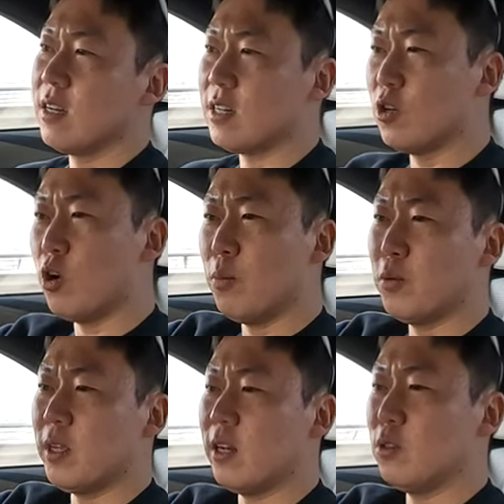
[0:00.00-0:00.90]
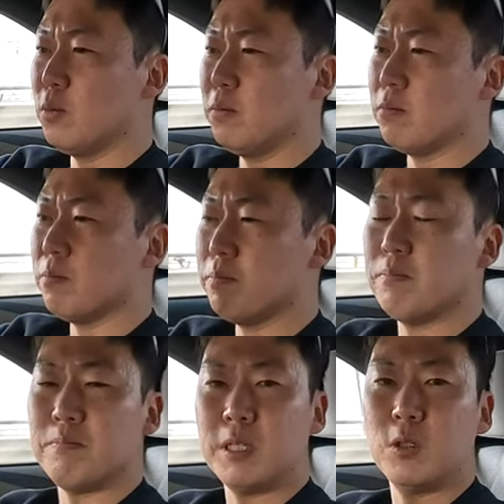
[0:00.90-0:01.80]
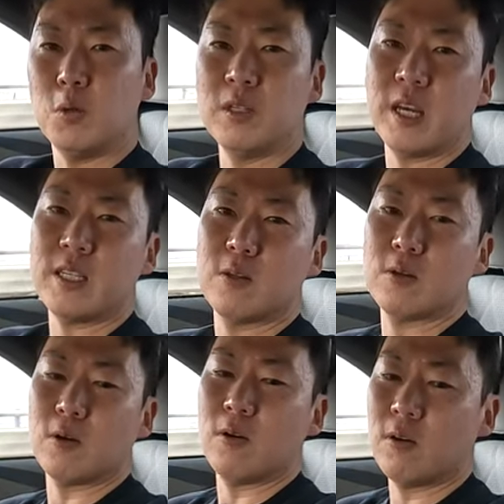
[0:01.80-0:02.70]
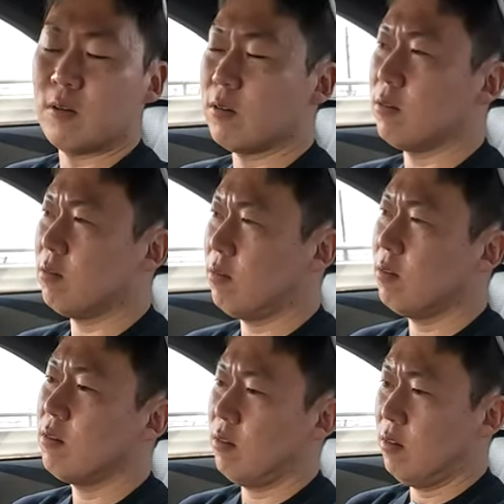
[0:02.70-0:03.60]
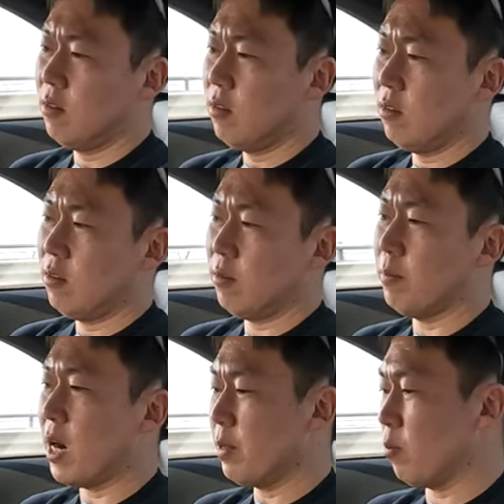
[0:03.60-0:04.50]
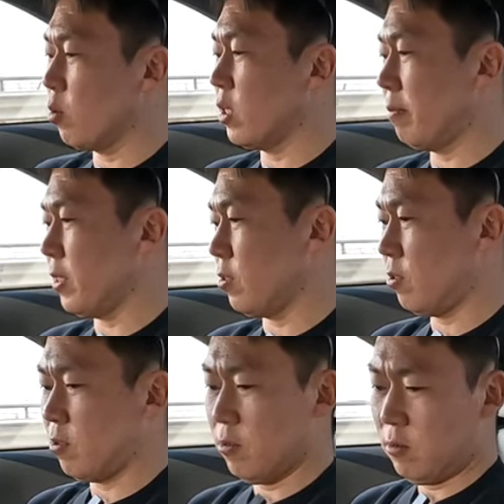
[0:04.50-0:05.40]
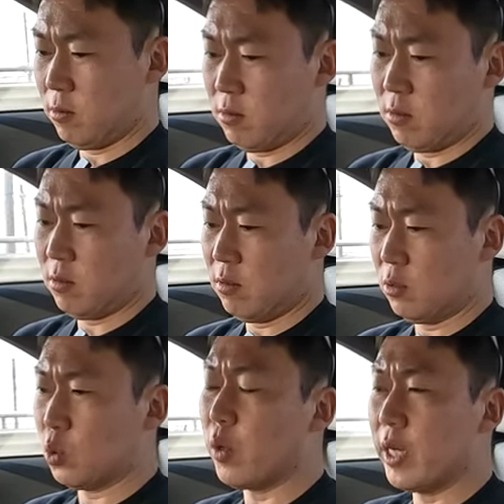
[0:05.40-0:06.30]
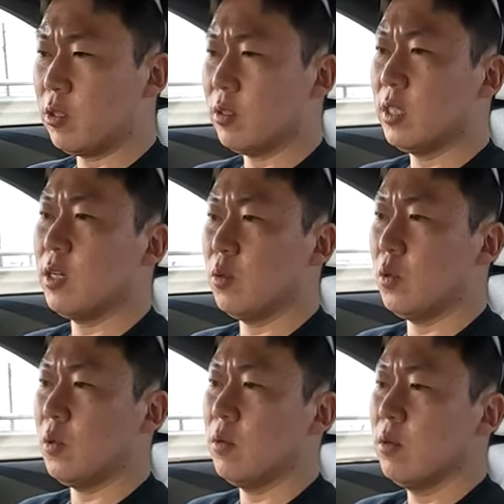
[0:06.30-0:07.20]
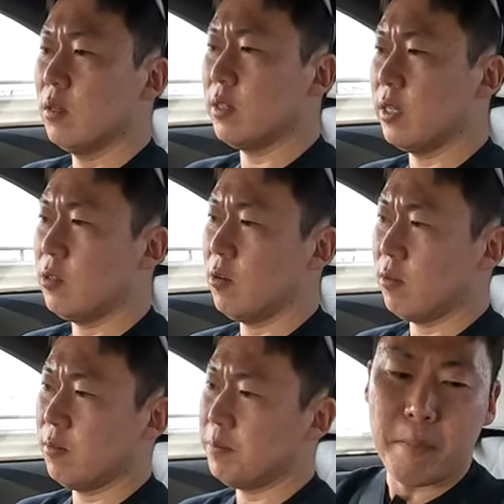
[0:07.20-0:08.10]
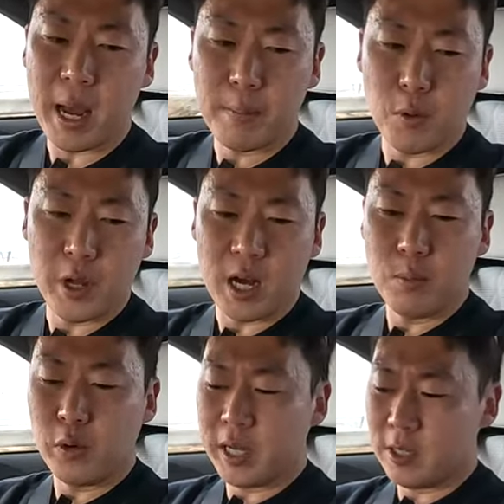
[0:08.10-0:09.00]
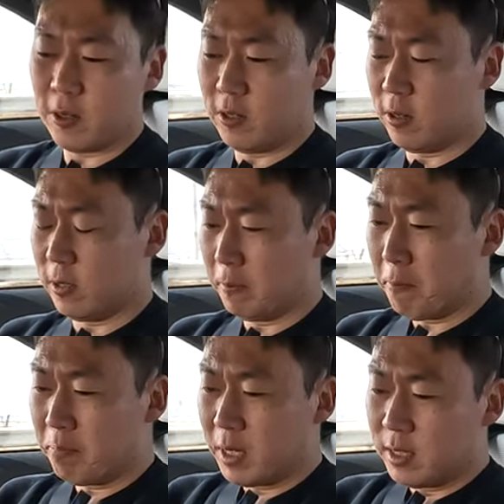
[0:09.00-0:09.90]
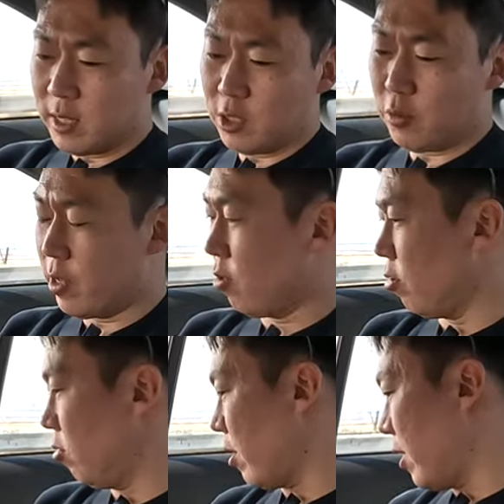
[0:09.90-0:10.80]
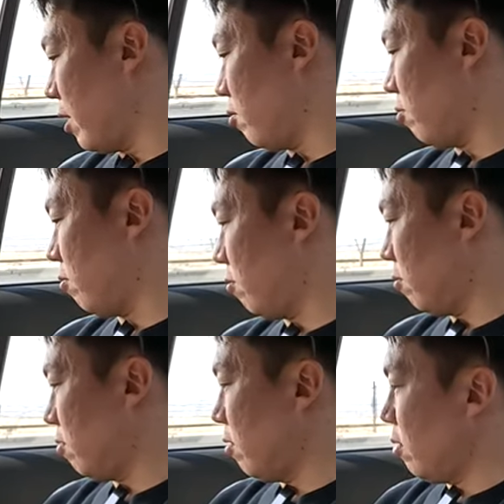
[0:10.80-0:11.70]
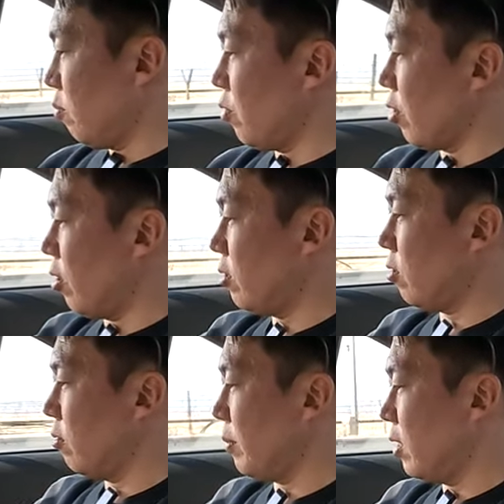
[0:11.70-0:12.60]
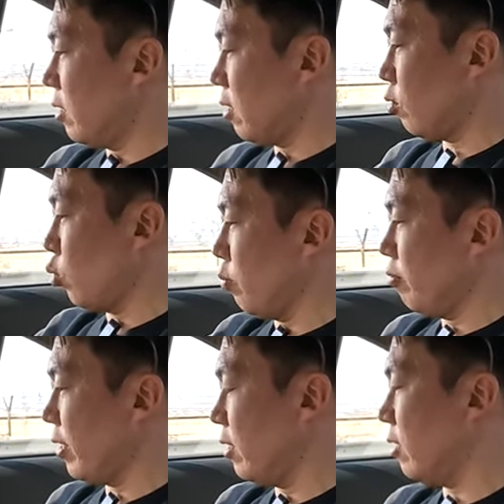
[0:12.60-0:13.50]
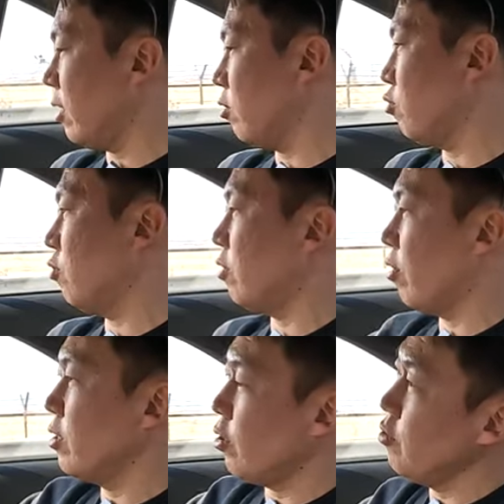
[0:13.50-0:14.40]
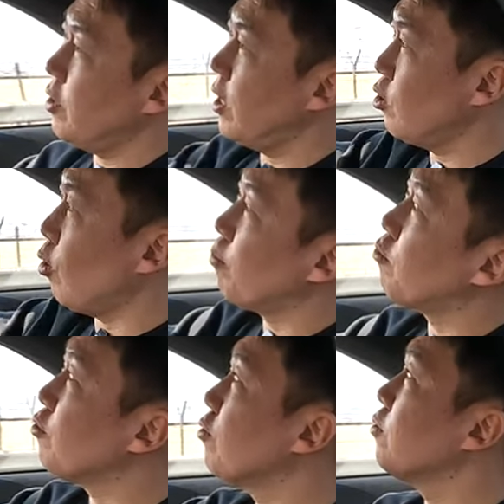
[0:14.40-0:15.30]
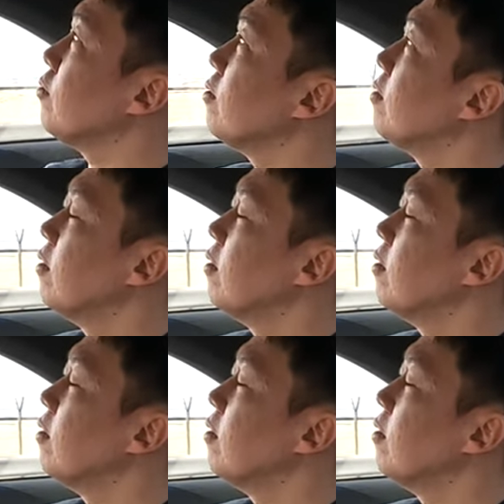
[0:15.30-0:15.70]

그거보다 좀 밑도는 게 있어서 마음이 복잡해졌어. 좋아했던 차고, 그래서 백보 양보해서 이런 쓰리존 에어컨도 아니고 뭐 열선만 들어갔고 통풍 안 들어갔고 여기 선쉐이드 없고